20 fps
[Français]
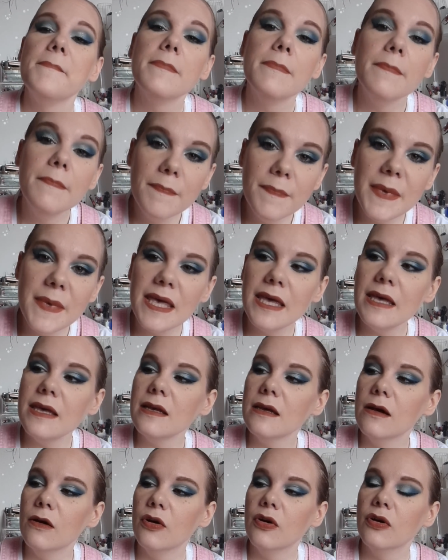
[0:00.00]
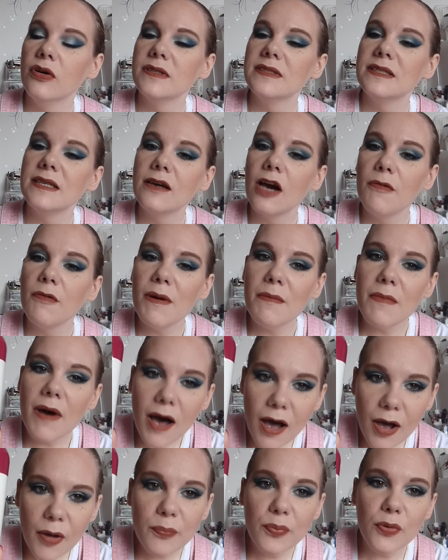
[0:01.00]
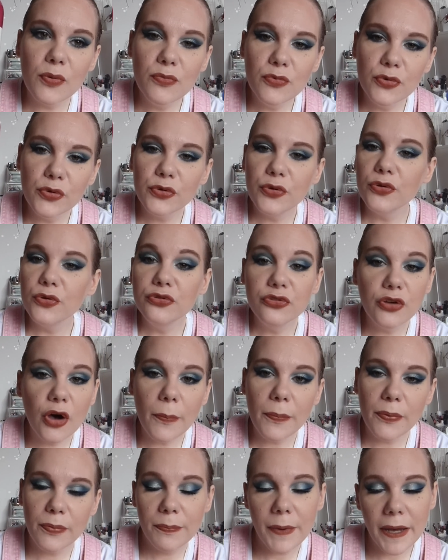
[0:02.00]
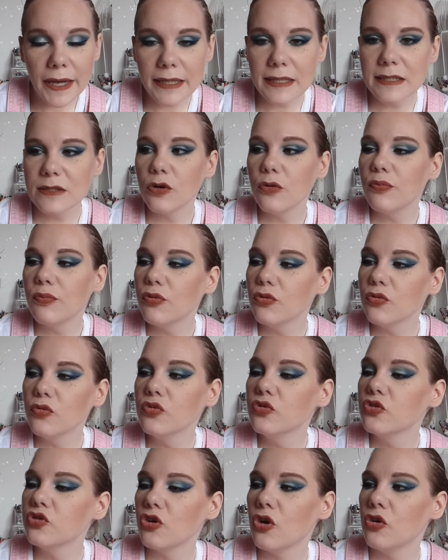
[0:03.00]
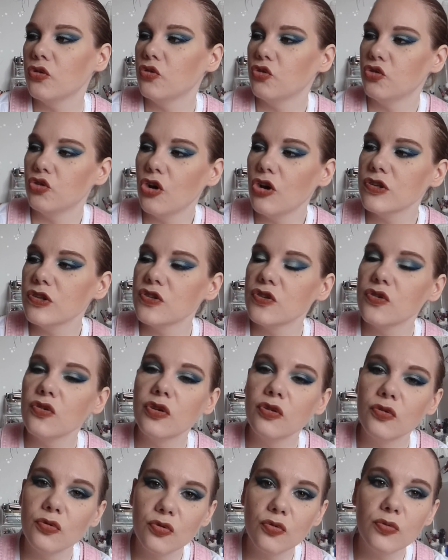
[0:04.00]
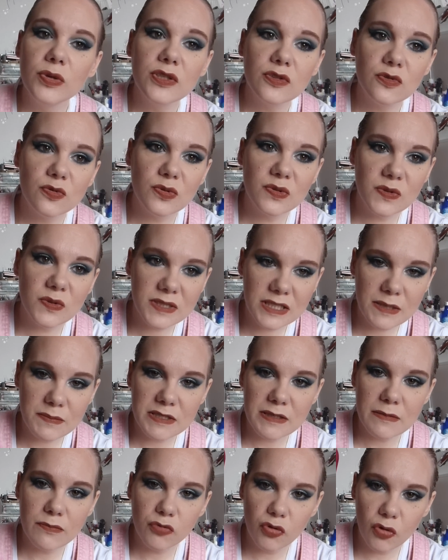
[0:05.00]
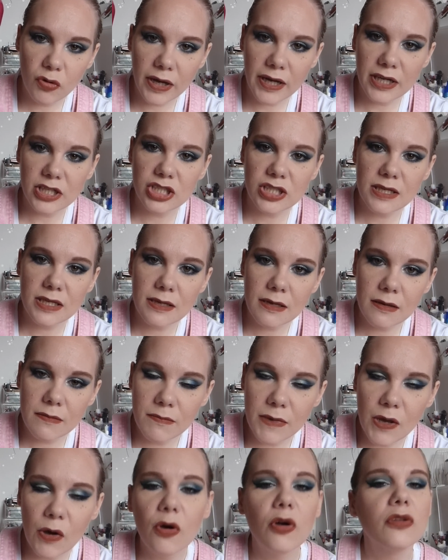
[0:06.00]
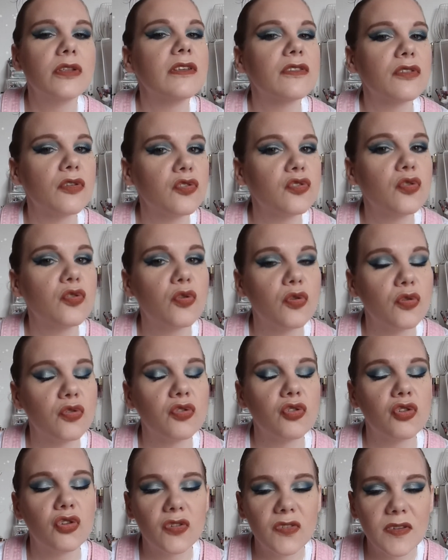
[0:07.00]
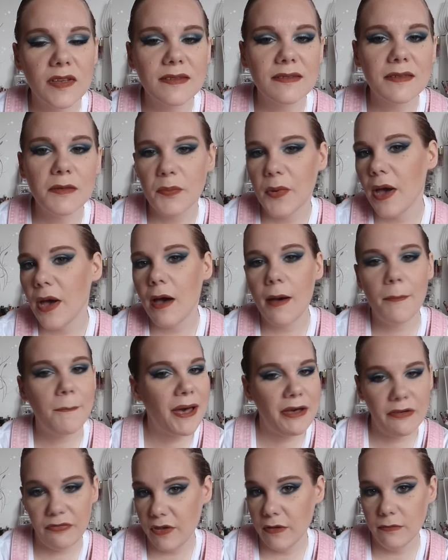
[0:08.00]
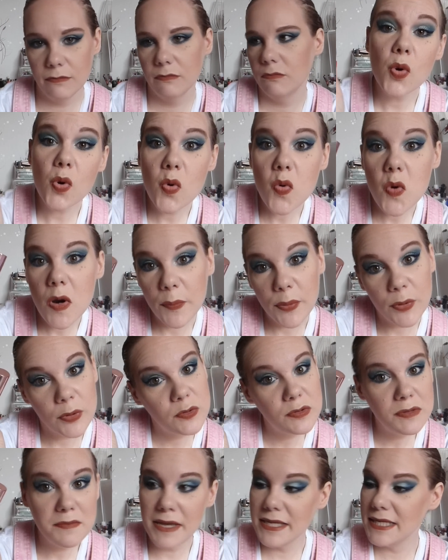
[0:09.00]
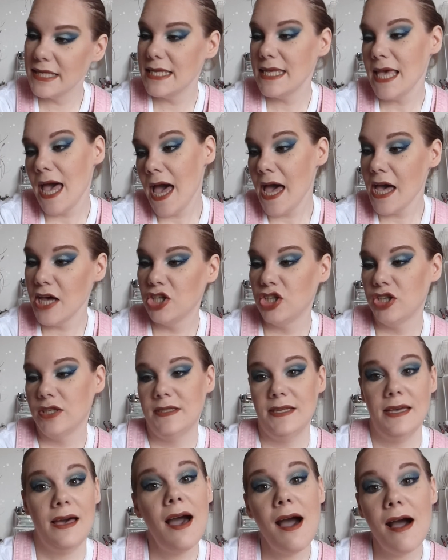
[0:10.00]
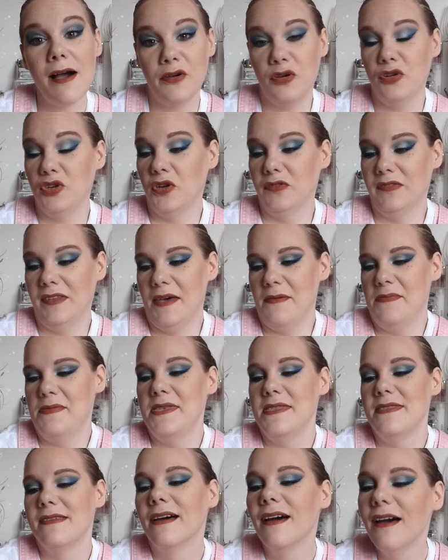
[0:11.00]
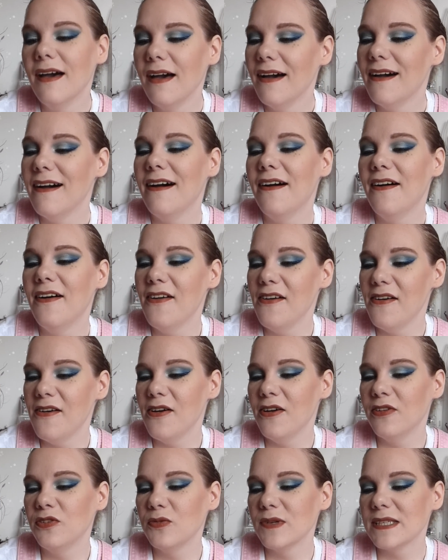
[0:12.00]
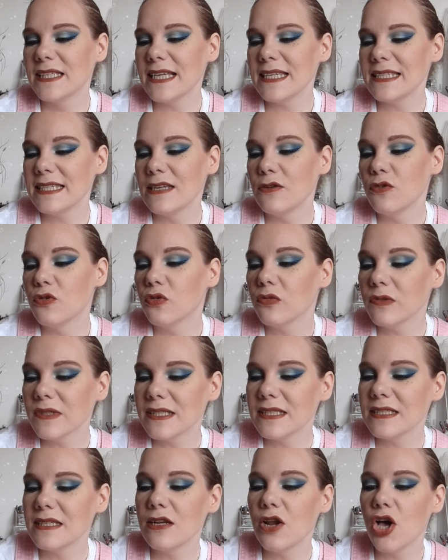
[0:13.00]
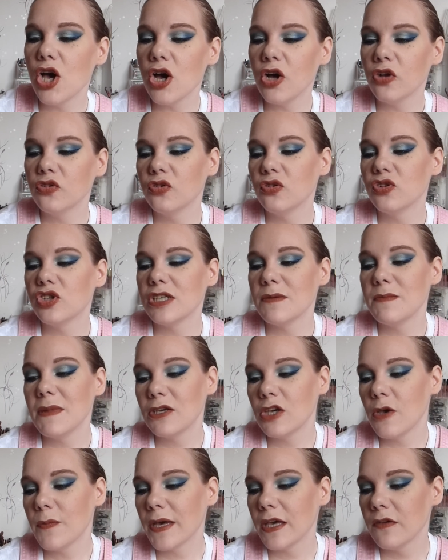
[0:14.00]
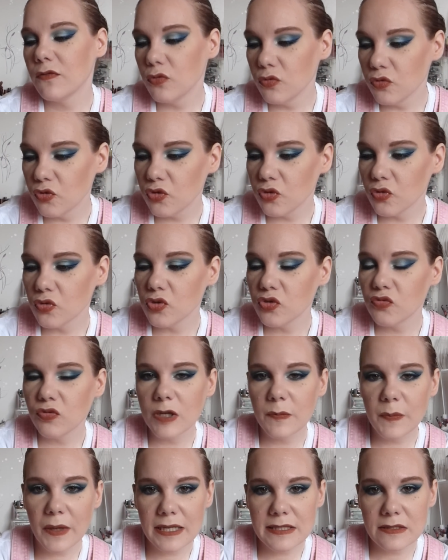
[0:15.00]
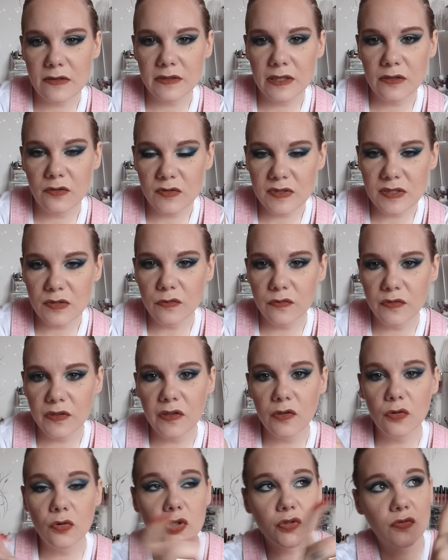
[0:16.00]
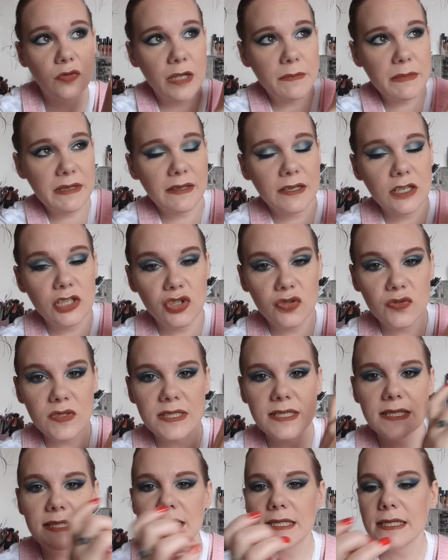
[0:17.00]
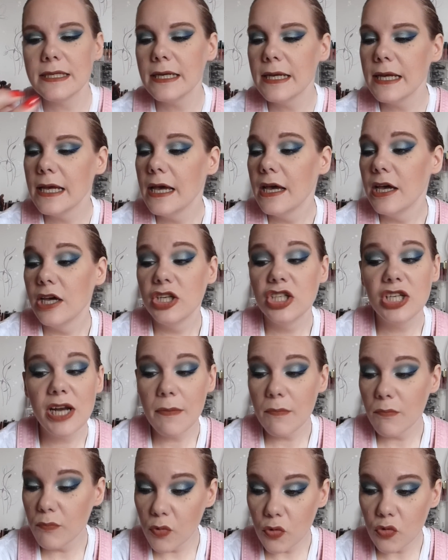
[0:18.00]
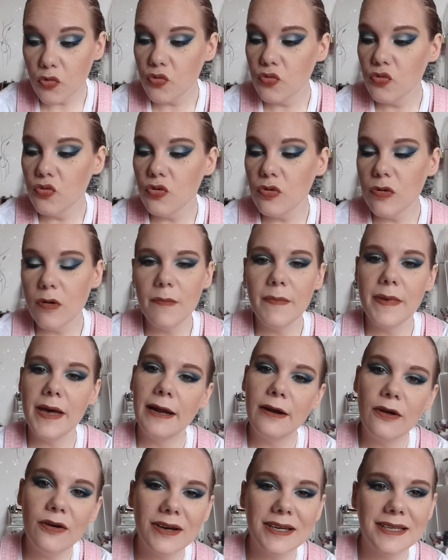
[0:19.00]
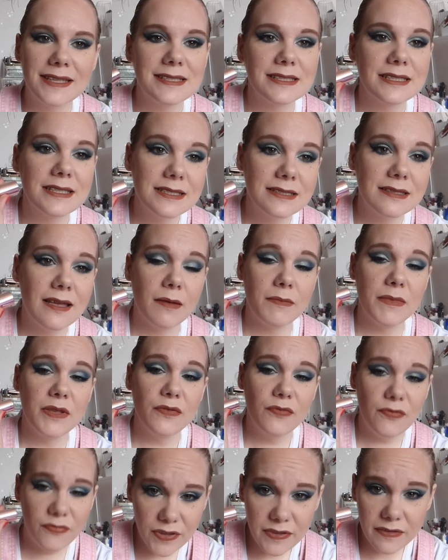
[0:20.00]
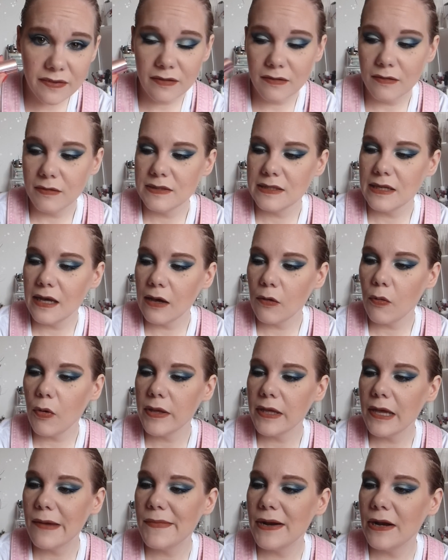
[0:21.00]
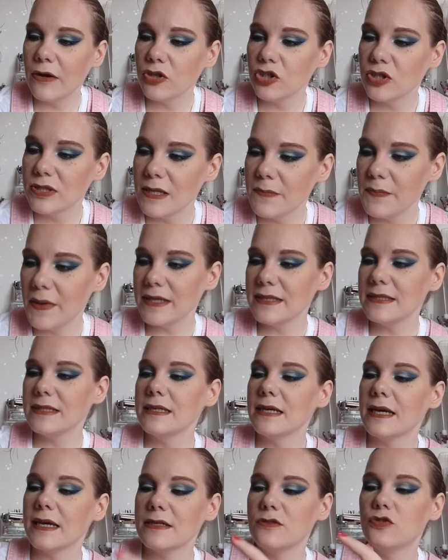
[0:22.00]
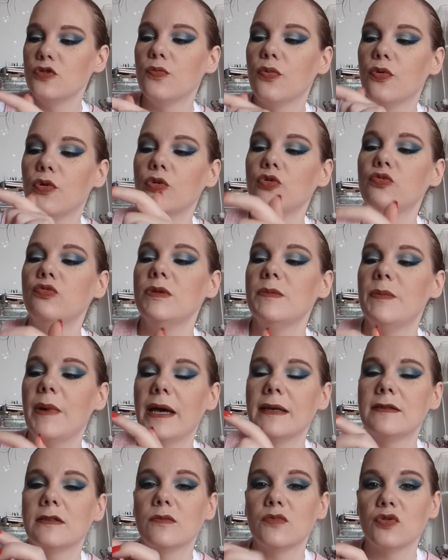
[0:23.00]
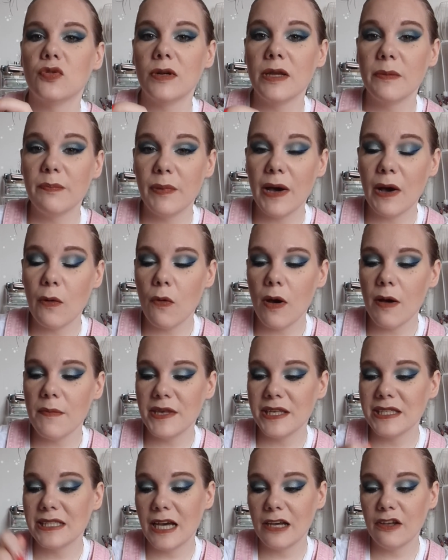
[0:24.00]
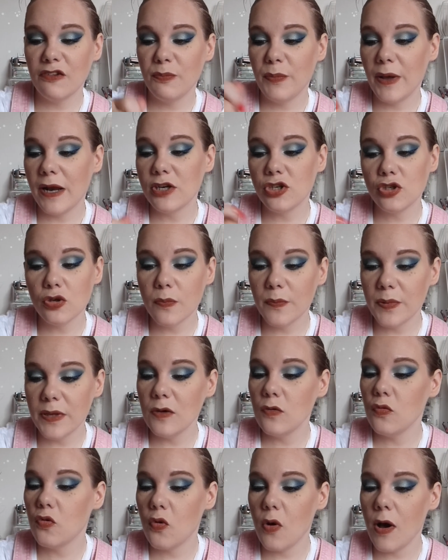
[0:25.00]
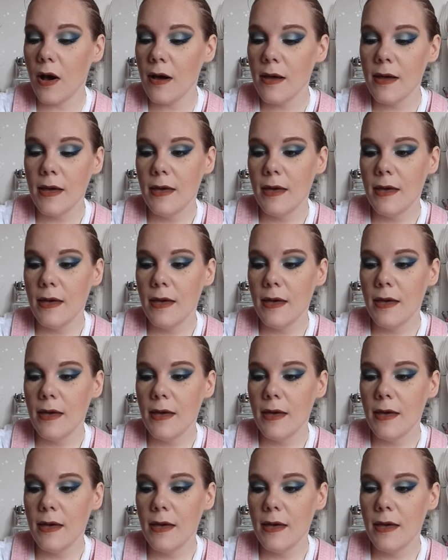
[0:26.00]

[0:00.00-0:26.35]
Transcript: mais euh, c'est quand même un peu mieux que DOP par exemple ou ce genre de choses et donc oui je suis susceptible de le racheter mais en connaissance de cause, je sais que c'est pas parfait. ou un produit maquillage, c'est rare que j'en termine euh, Donc ça c'est le concealer de chez Makeup Revolution, je vous l'ai présenté dans une vidéo, je vous la mettrai juste ici. Je l'aime beaucoup mais alors qu'est-ce qui se termine vite C'est incroyable, alors je sais pas s'il reste du produit par exemple sur les parois mais que j'arrive pas à le choper ou quoi